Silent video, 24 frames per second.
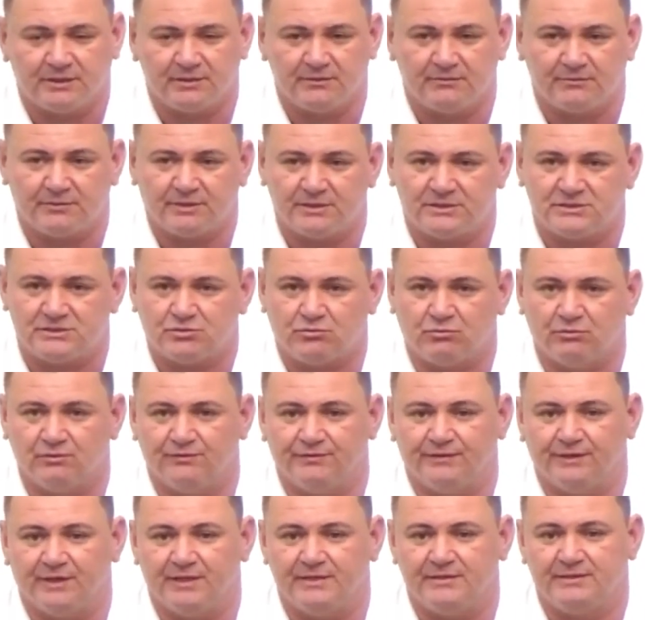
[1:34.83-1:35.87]
que esses
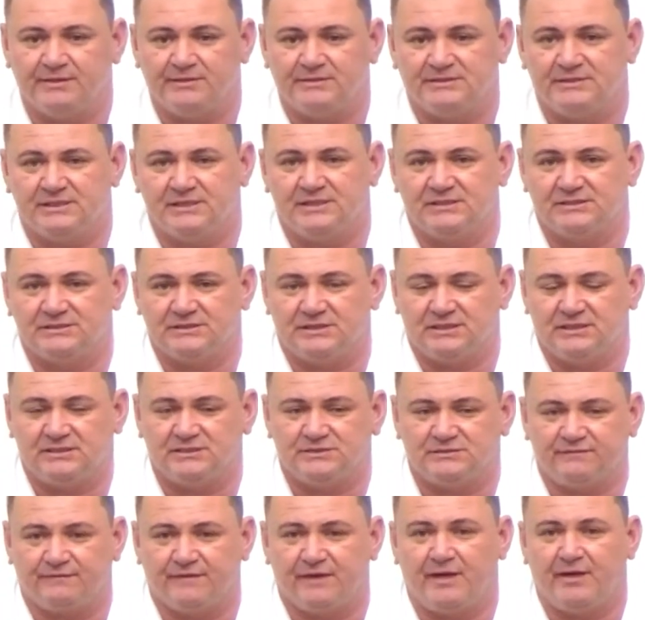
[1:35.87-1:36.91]
containers eles, eles
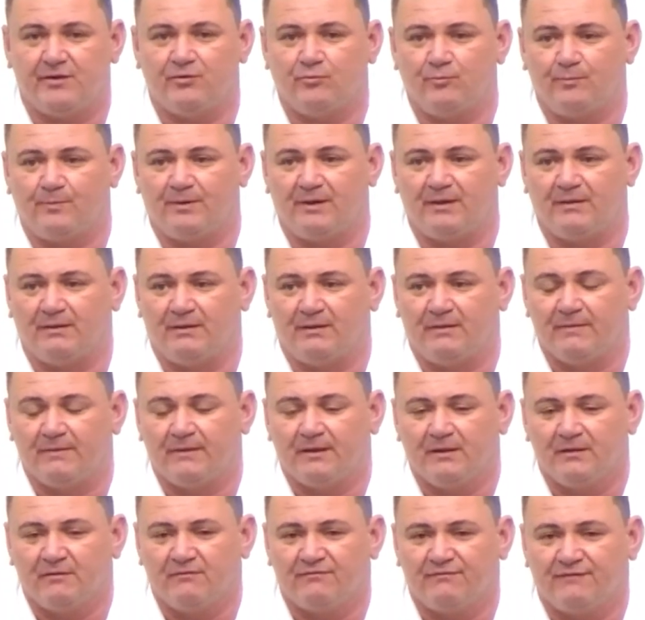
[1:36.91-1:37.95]
vieram para
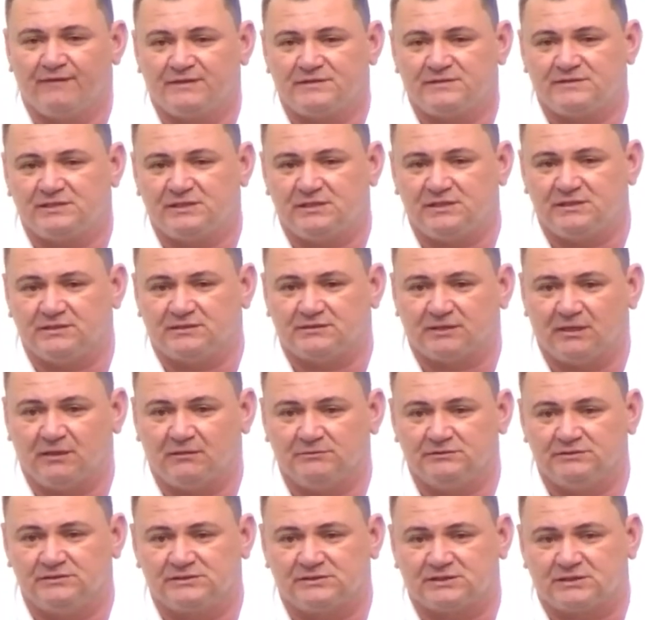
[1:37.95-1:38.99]
facilitar
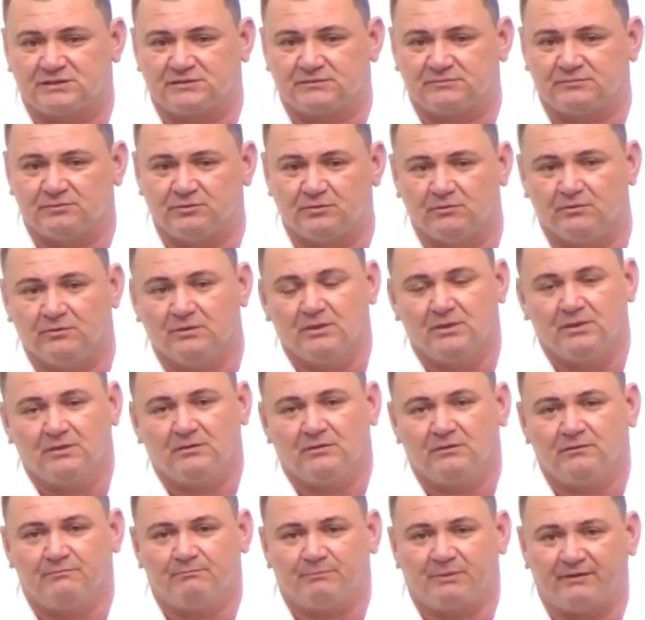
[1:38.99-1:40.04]

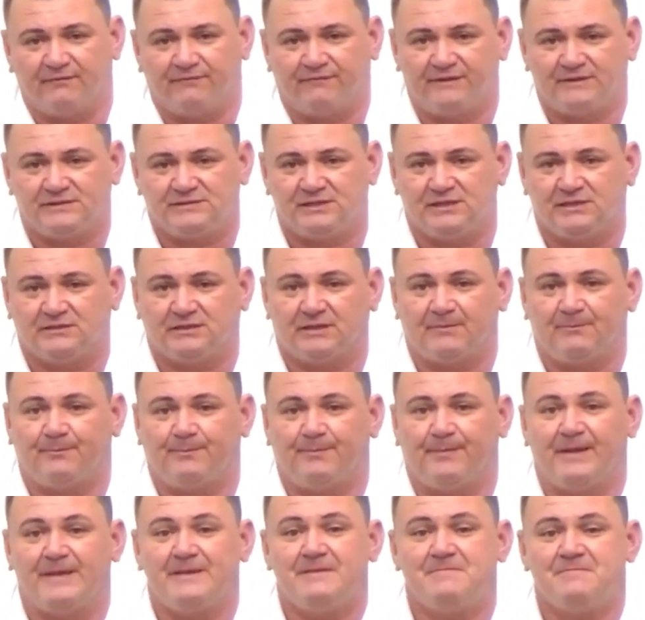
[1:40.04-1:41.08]
para facilitar
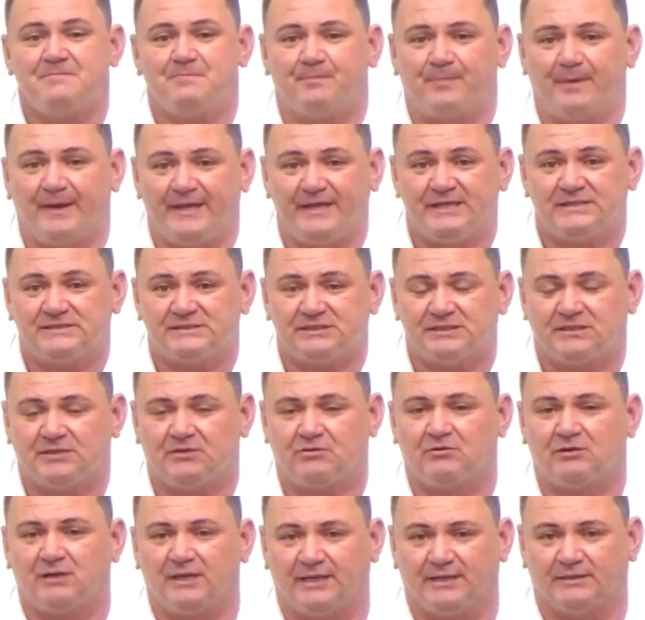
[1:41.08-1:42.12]
para a empresa que
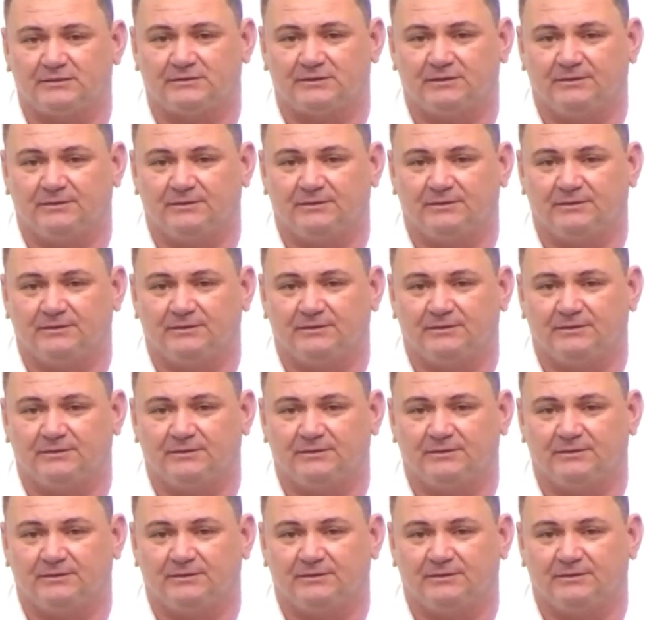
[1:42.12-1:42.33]
coleta,